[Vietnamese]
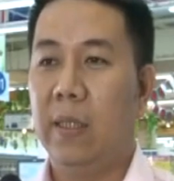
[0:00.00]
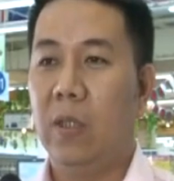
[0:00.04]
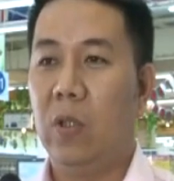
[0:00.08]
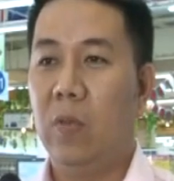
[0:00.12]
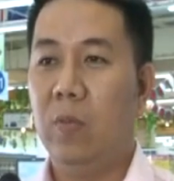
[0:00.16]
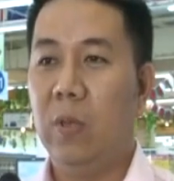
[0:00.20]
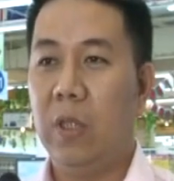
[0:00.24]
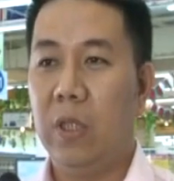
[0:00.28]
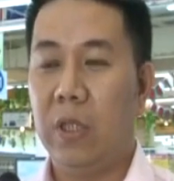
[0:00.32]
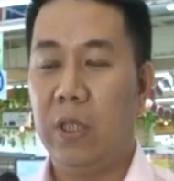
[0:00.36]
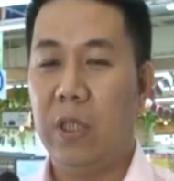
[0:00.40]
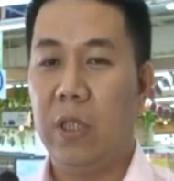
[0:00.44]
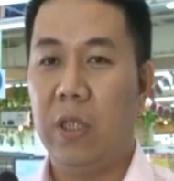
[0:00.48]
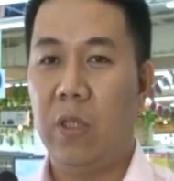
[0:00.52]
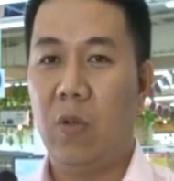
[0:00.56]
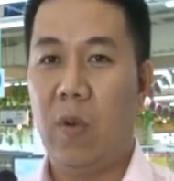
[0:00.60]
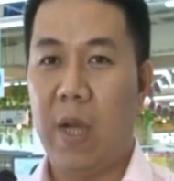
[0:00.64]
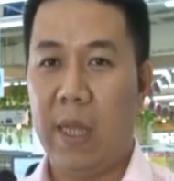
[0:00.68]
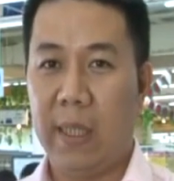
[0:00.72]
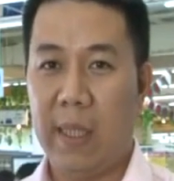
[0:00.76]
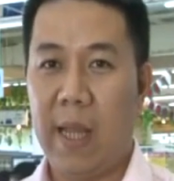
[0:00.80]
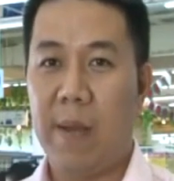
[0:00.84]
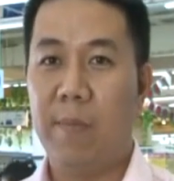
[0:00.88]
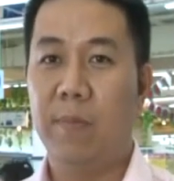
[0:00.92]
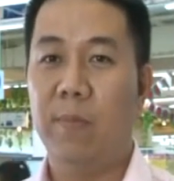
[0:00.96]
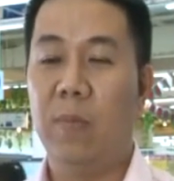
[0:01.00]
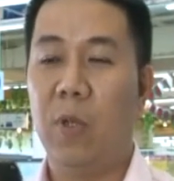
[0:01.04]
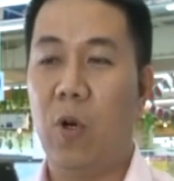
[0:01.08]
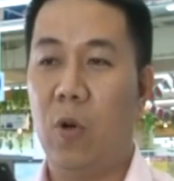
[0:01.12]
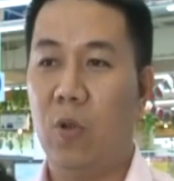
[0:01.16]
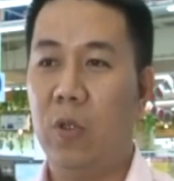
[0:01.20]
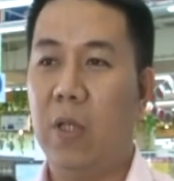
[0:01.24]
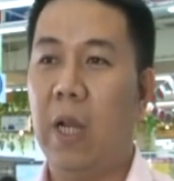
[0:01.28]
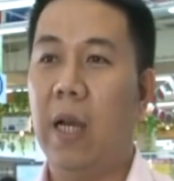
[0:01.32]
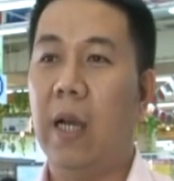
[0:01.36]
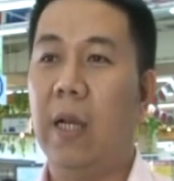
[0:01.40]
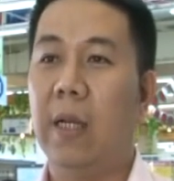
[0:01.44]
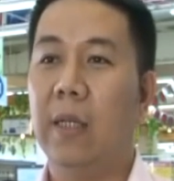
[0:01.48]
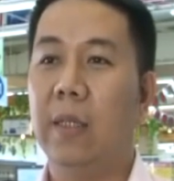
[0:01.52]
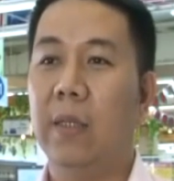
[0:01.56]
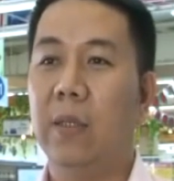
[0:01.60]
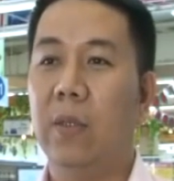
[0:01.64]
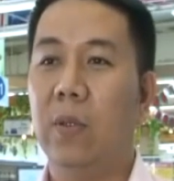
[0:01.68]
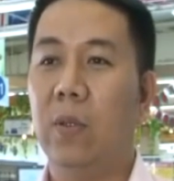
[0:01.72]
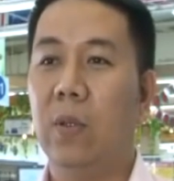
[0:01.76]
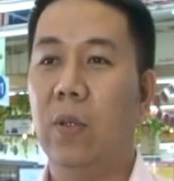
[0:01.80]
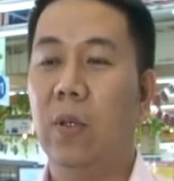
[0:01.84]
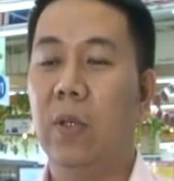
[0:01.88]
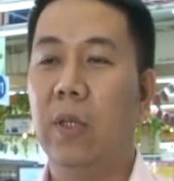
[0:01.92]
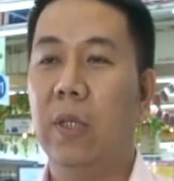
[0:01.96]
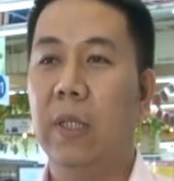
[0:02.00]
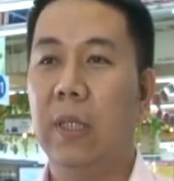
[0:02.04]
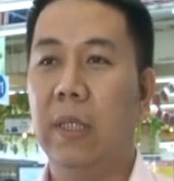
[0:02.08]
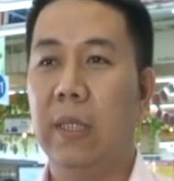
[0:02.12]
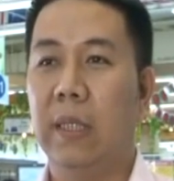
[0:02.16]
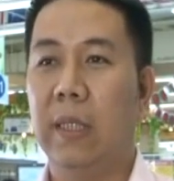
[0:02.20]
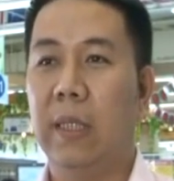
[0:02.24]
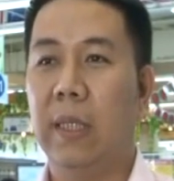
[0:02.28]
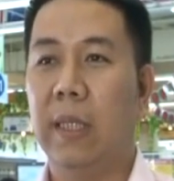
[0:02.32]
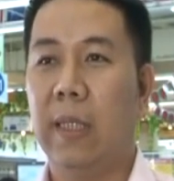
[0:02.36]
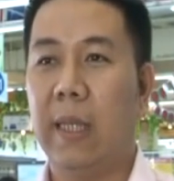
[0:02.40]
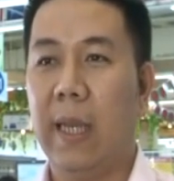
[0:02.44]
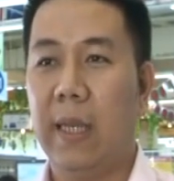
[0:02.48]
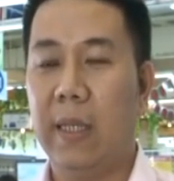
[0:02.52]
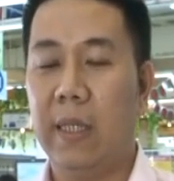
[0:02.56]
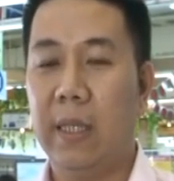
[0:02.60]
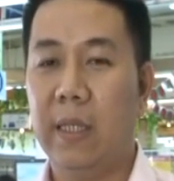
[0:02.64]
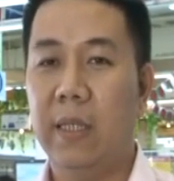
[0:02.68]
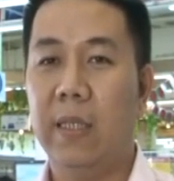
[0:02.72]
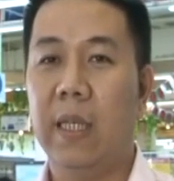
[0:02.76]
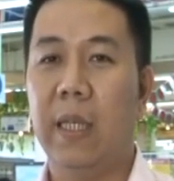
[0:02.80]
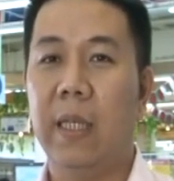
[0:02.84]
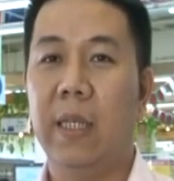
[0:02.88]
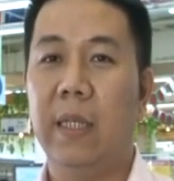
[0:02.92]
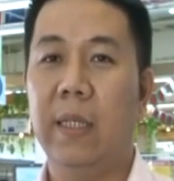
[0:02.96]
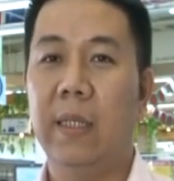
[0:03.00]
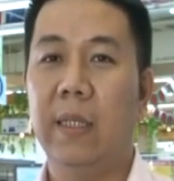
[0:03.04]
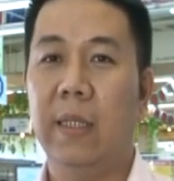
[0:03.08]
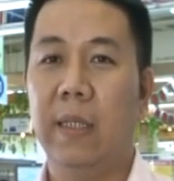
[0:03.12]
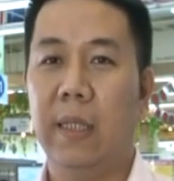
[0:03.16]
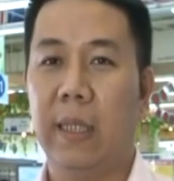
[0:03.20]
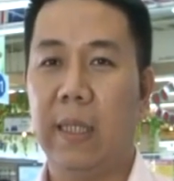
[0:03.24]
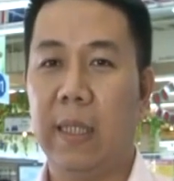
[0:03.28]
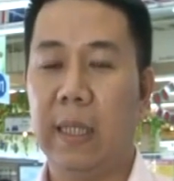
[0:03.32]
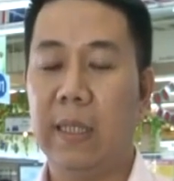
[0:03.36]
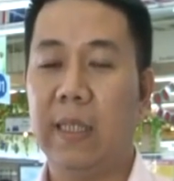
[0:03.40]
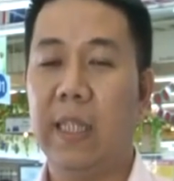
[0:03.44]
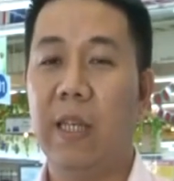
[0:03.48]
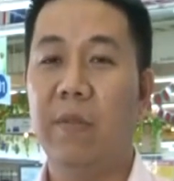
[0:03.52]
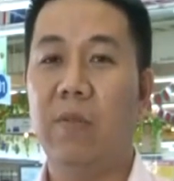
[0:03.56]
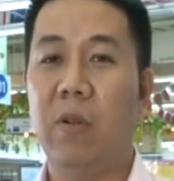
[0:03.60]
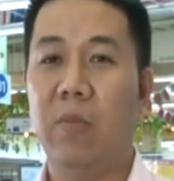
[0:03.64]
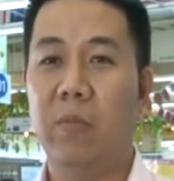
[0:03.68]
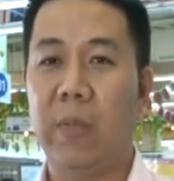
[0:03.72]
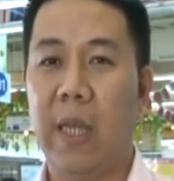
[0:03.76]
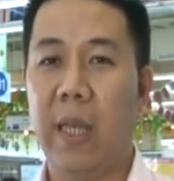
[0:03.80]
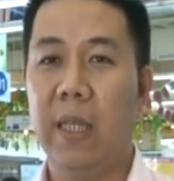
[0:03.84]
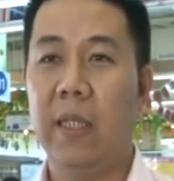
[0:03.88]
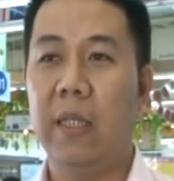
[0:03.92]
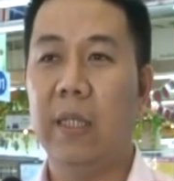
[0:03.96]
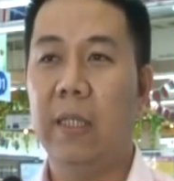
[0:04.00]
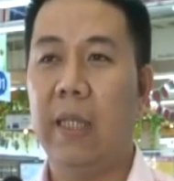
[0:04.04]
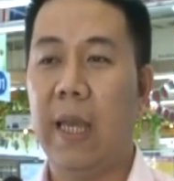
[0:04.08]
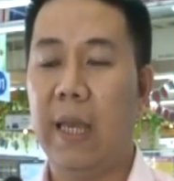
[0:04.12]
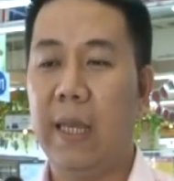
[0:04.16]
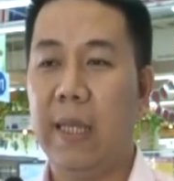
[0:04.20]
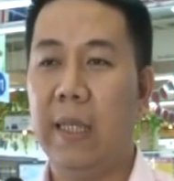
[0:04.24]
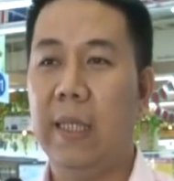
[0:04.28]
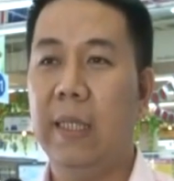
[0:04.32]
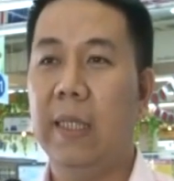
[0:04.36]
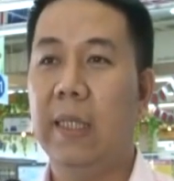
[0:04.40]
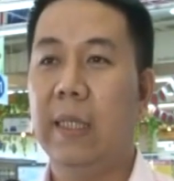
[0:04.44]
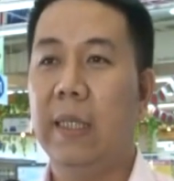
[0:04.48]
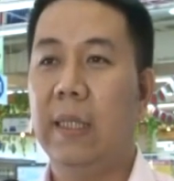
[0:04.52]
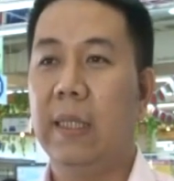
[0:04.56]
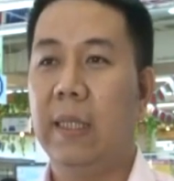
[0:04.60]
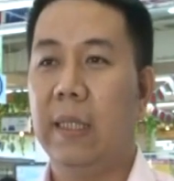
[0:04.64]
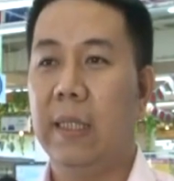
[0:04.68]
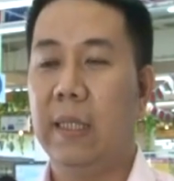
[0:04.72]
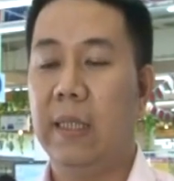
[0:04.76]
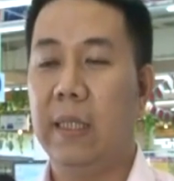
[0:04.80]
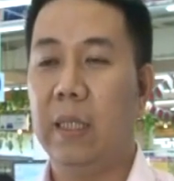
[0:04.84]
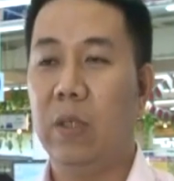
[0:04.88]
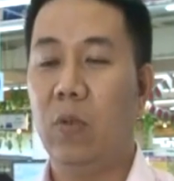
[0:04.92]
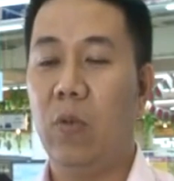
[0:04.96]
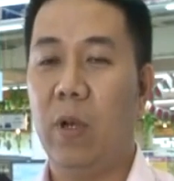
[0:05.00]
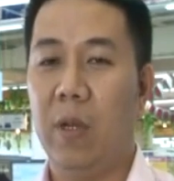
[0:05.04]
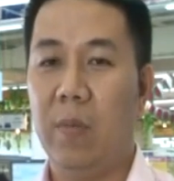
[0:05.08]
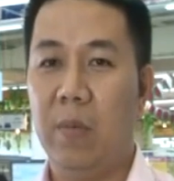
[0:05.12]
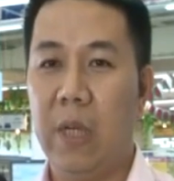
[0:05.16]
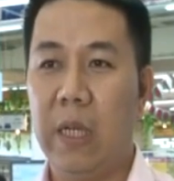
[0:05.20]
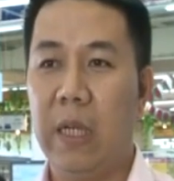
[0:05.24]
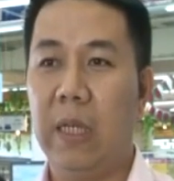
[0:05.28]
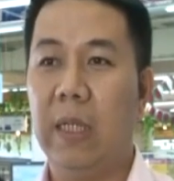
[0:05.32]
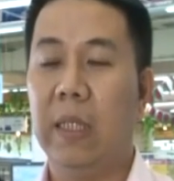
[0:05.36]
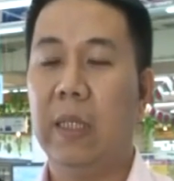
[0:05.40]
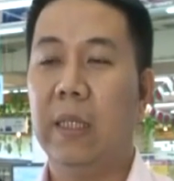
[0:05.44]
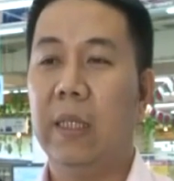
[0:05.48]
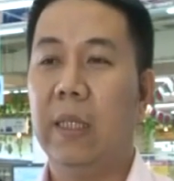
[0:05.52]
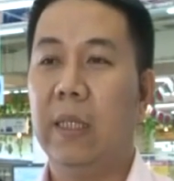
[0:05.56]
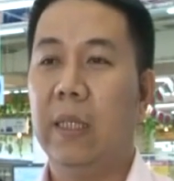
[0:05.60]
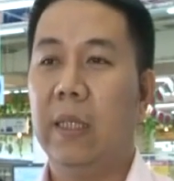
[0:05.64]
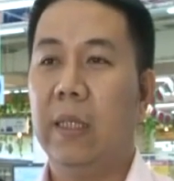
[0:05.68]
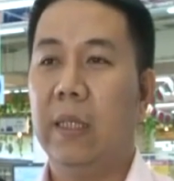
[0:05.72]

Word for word: cũng được sự quan tâm hỗ trợ của à, các chiến sĩ à, cảnh sát phòng cháy chữa cháy à, tỉnh Quảng Bình